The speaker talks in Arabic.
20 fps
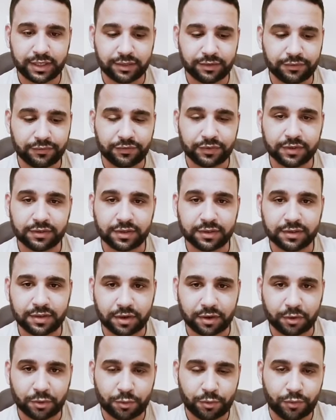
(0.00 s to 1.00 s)
في
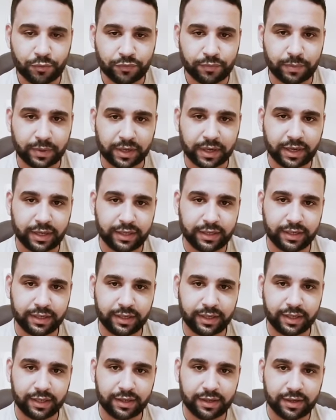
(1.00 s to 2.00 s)
تدرجه في مراحل
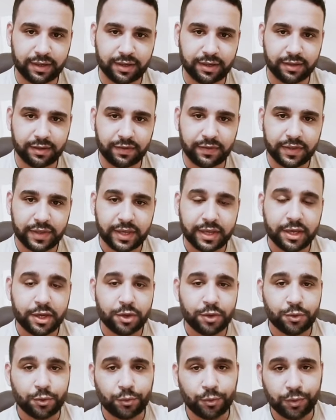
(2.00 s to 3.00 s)
العلاقة
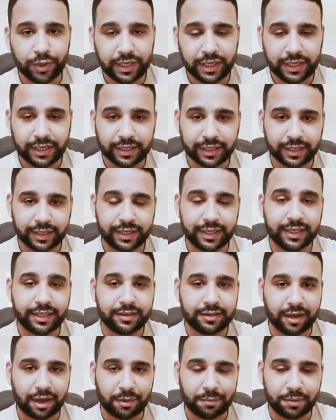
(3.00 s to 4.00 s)

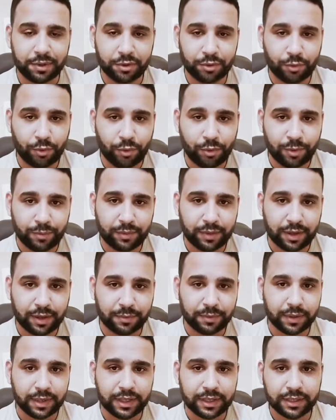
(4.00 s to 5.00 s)
ولتعبيره هو من
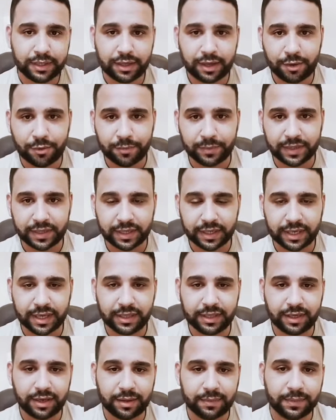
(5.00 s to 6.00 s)
الأبراج أو من رجال
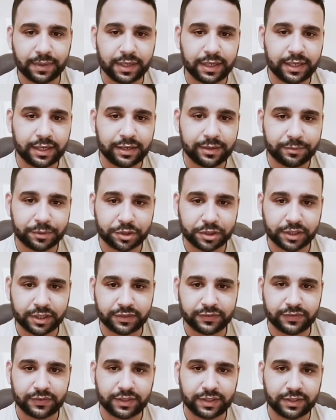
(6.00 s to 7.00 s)
الأبراج اللي مش
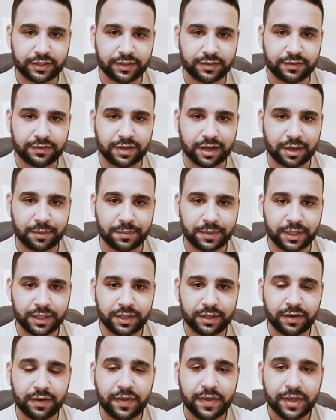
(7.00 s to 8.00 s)
كثيرة
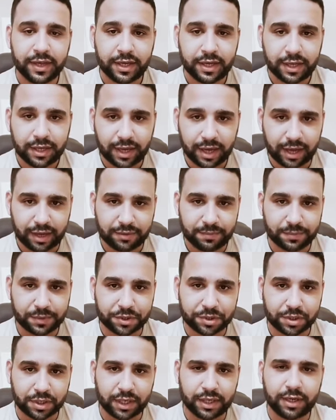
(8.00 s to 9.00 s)
التعبير عن
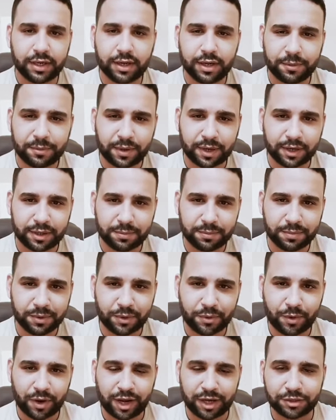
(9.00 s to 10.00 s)
مشاعرها بحبك
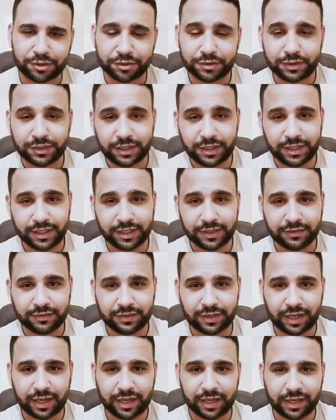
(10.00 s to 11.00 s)
وحشتيني انت
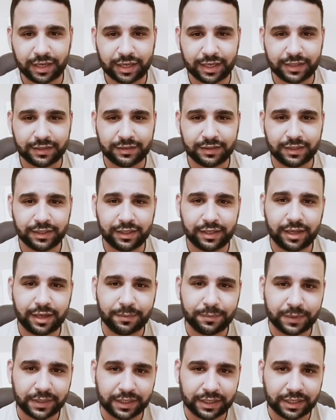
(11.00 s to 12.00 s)
حياتي لا
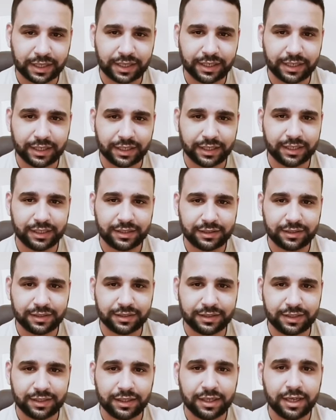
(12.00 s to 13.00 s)
بتلاقي الحتة
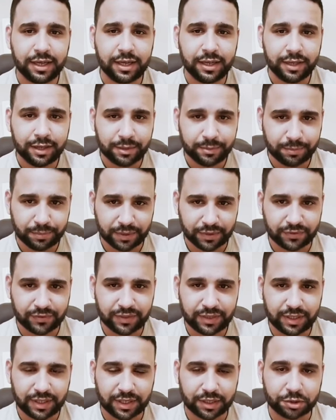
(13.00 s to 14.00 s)
دي
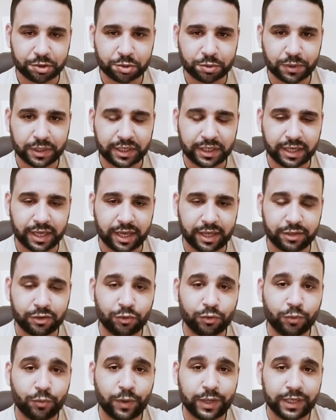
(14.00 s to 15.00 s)
بطيئة شوية عنده
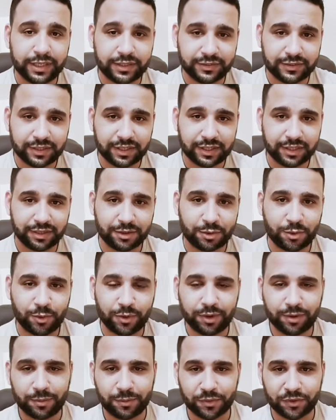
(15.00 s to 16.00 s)
ولذلك هو
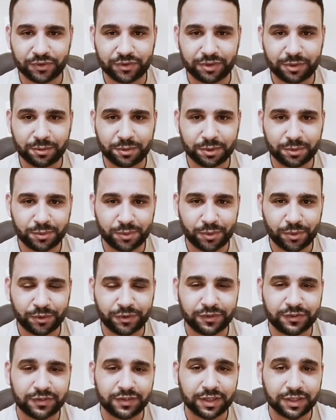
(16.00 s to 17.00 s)
لو مرتبط
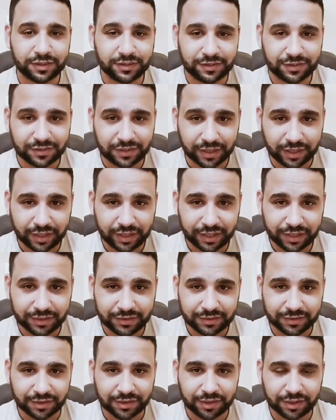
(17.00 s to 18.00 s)
بأنثى سريعة
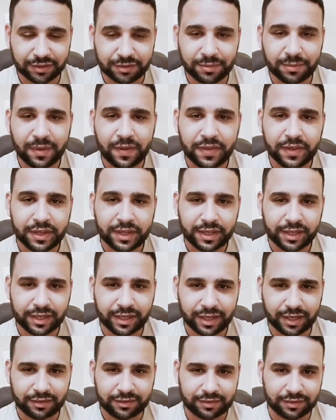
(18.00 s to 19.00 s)
الرتم
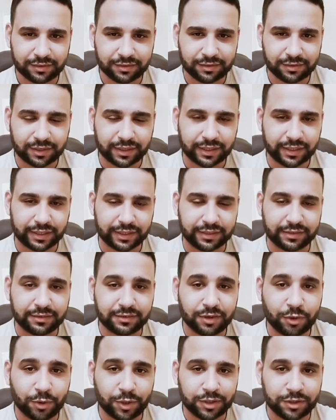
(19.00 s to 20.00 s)
ياتي
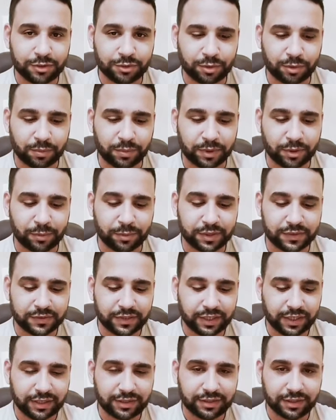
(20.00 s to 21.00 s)
التوتر بينهم
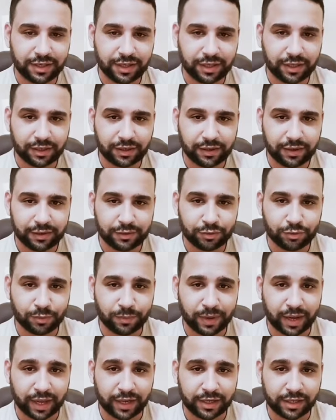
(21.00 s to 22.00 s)
لذلك تلاقي علاقته
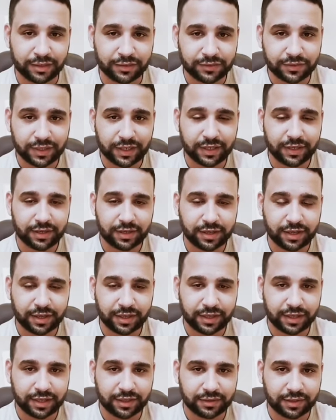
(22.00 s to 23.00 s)
مع النساء
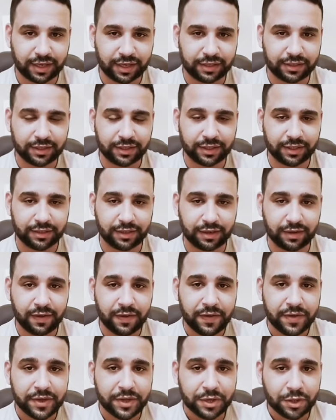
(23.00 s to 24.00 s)
الناريه تحديدا
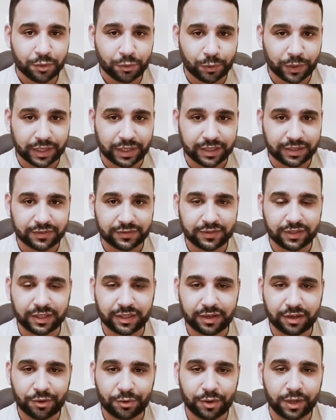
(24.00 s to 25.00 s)
والنساء
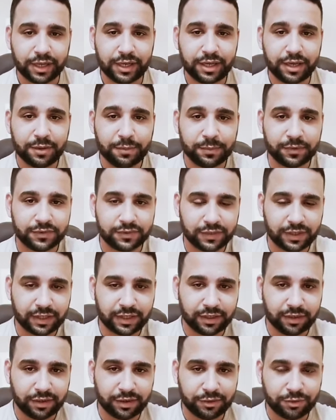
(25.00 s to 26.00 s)
الهوائيه مش زي
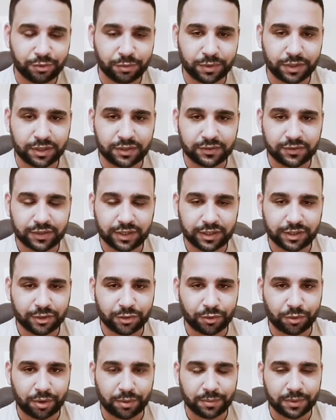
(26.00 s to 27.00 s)
علاقته بالنساء
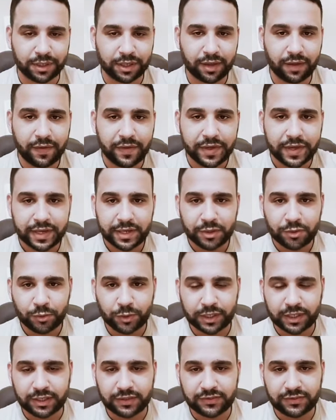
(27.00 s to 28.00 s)
الترابيه
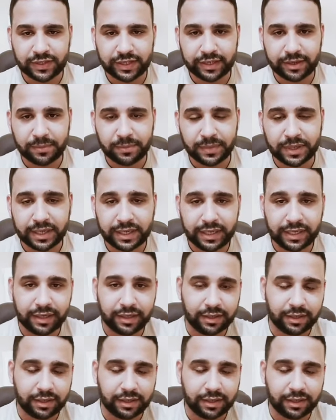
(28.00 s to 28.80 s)
والنساء الماريه